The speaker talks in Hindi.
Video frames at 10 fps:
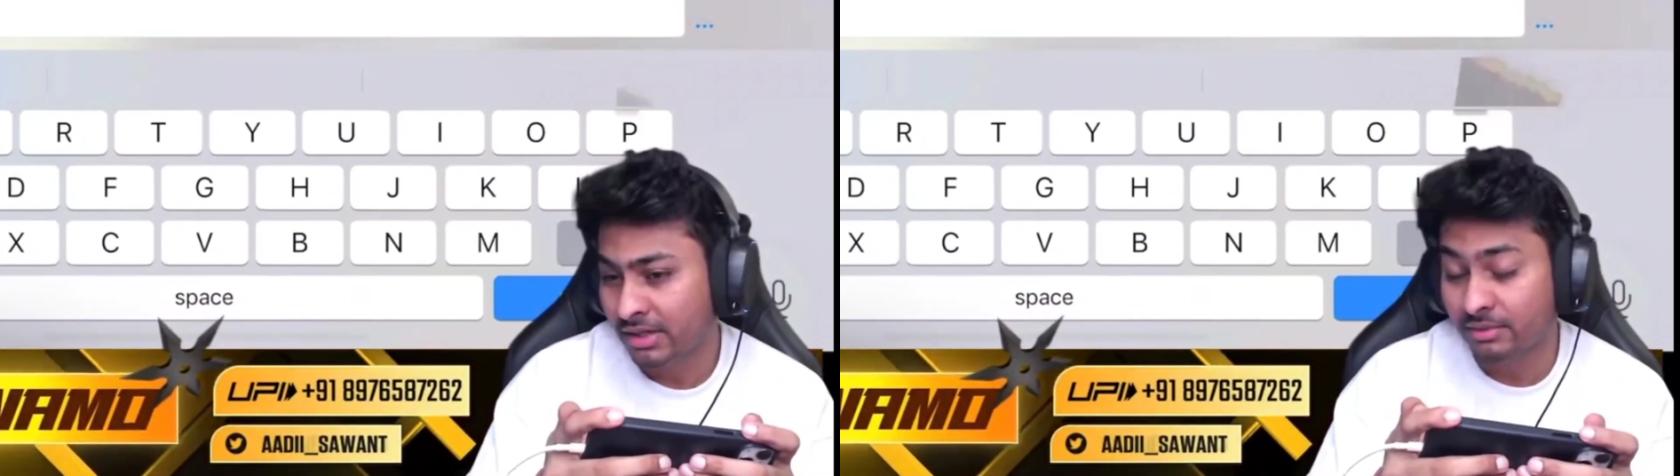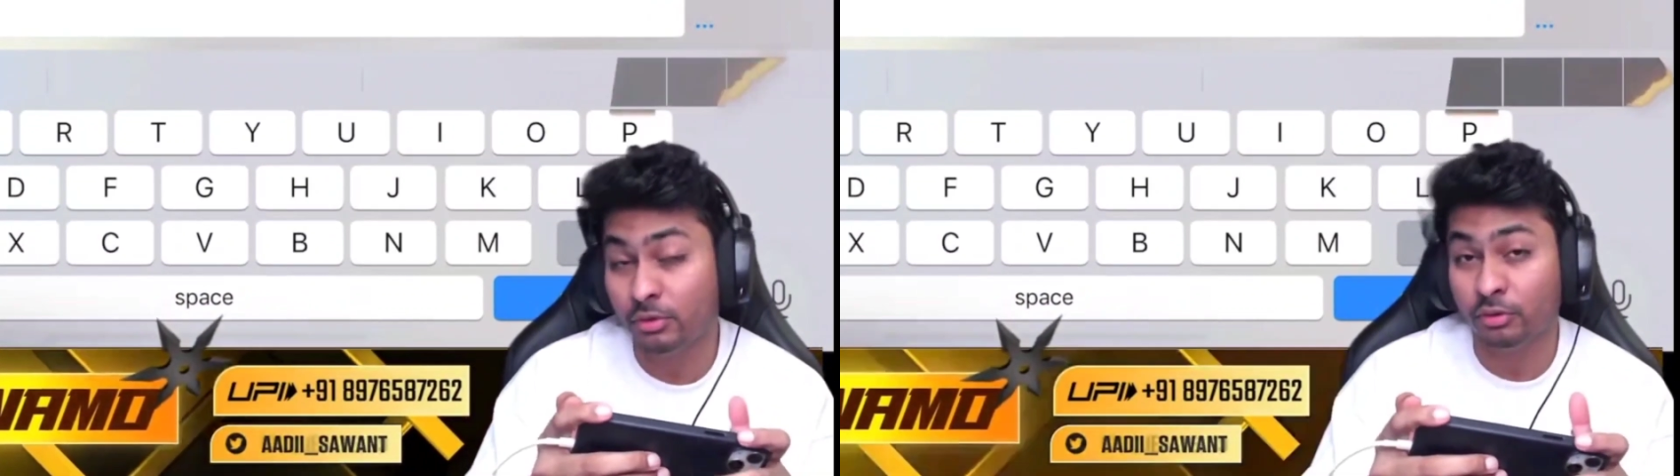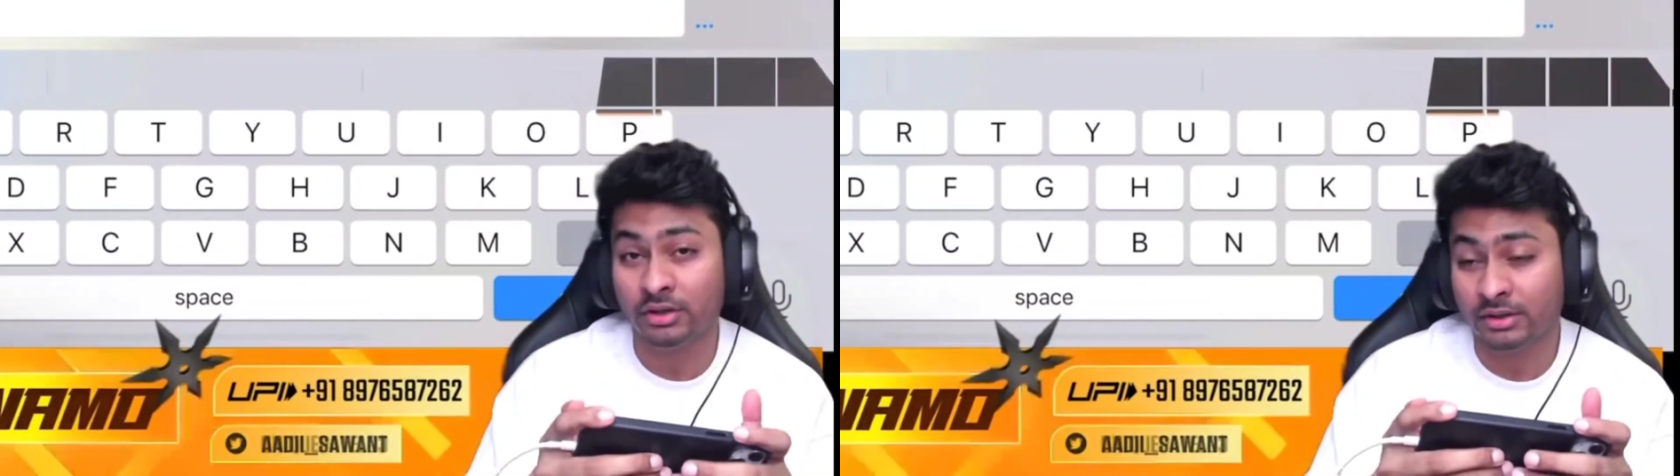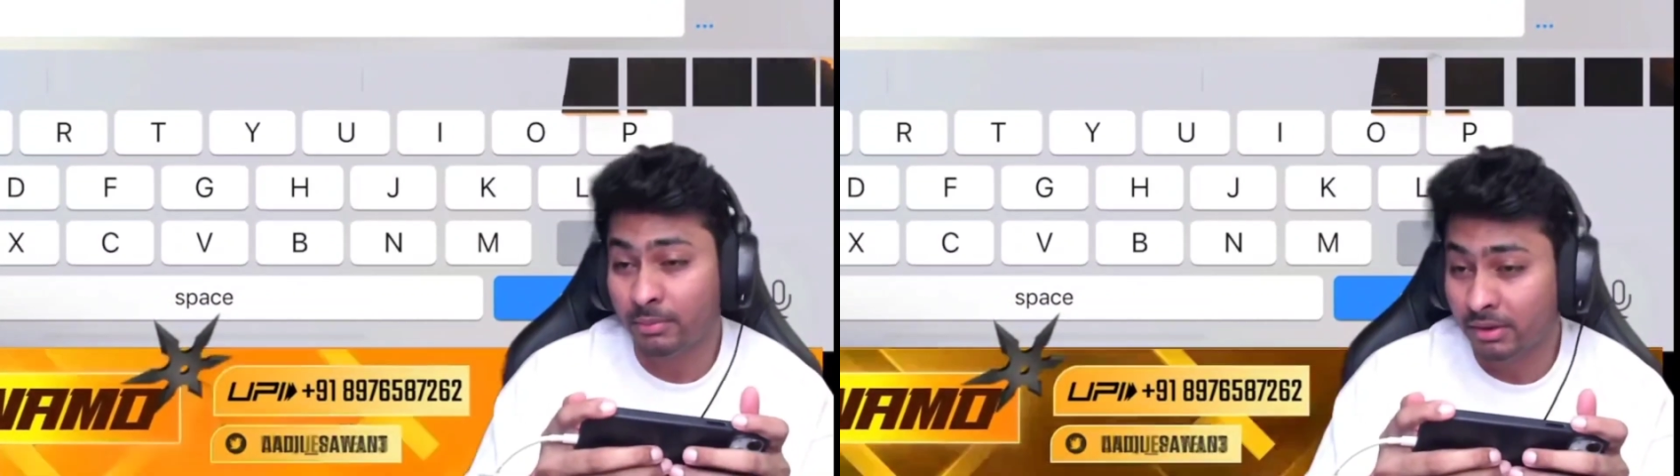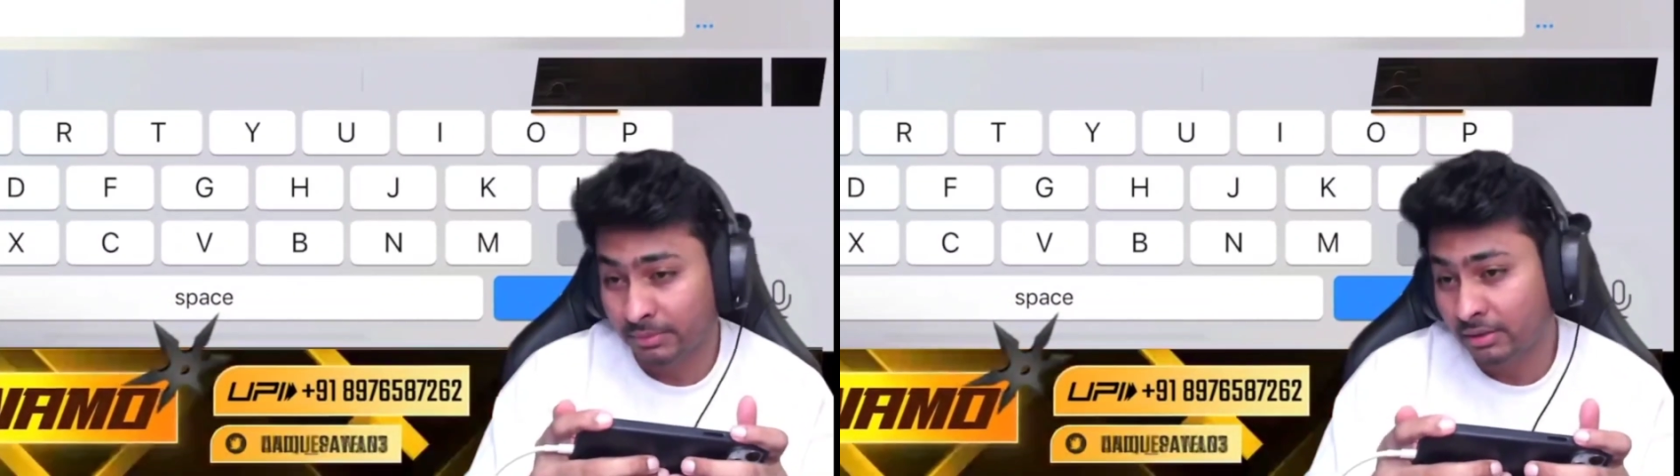ऐसा मेरे को
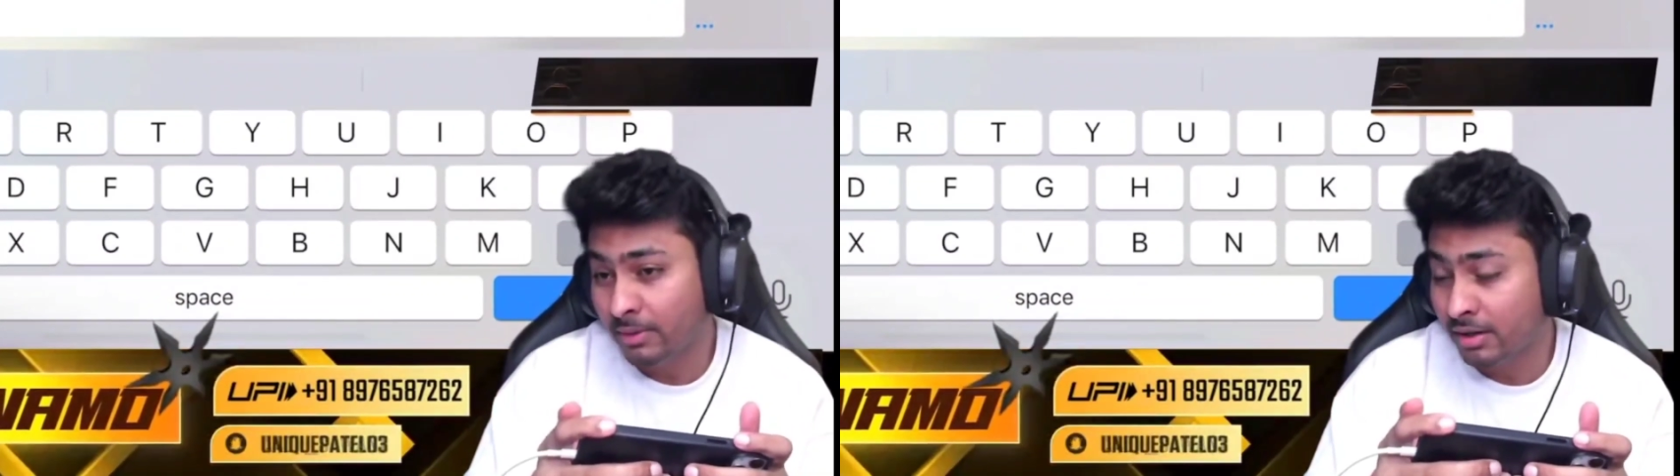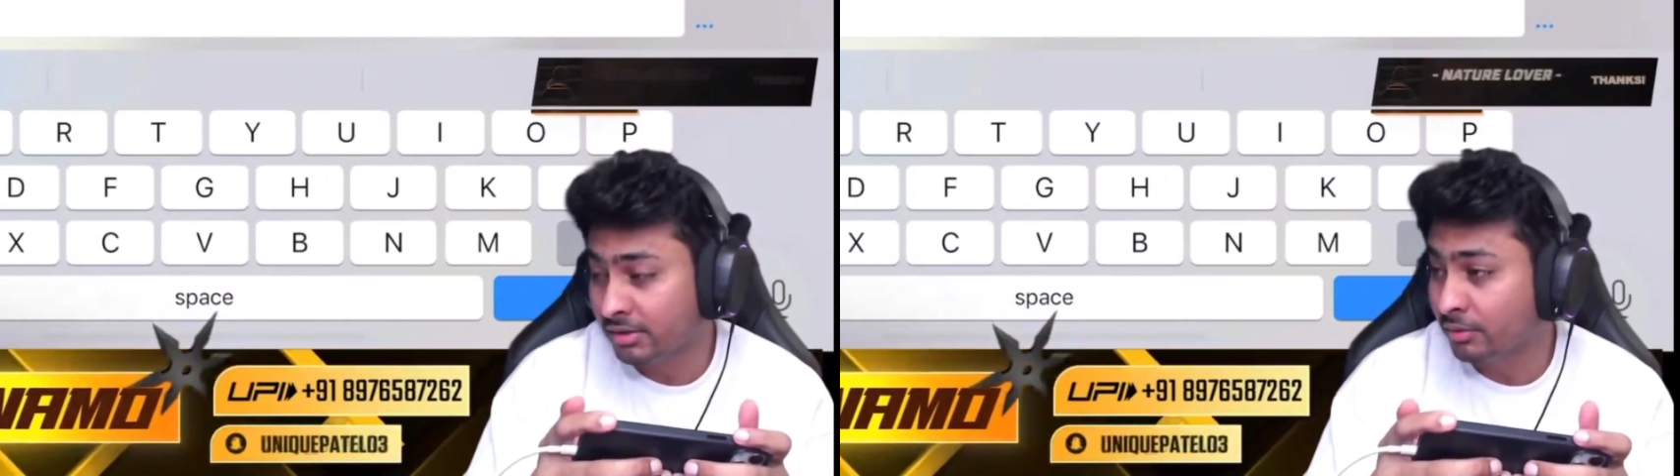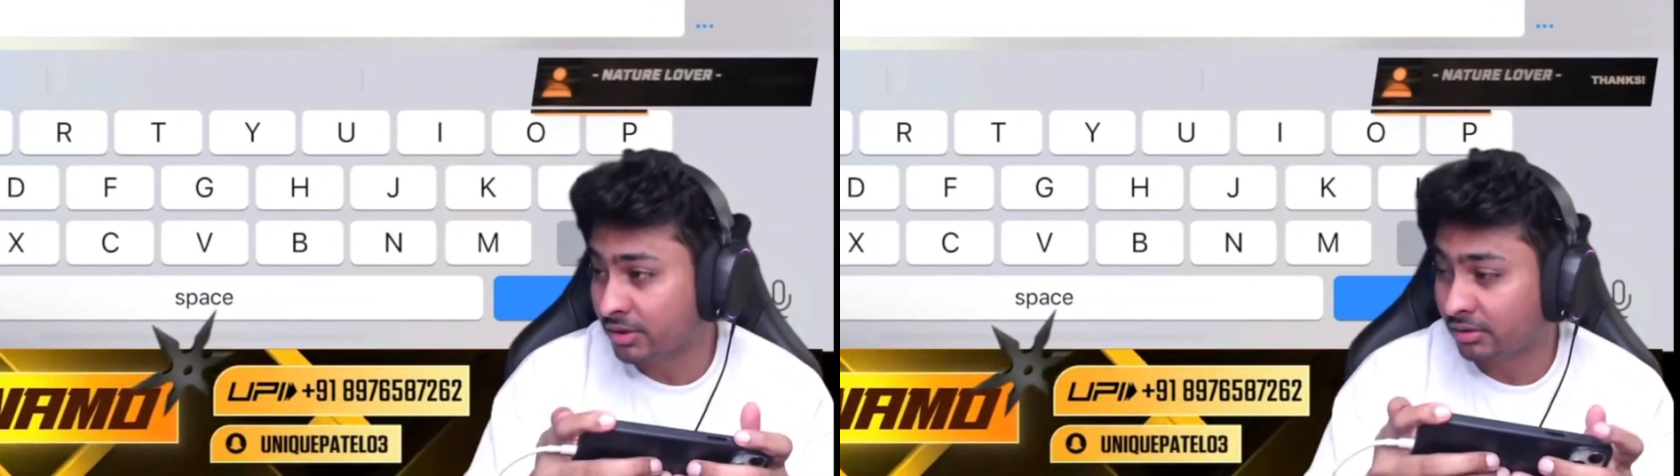लगता है बाकी पता नहीं मार्जिन हो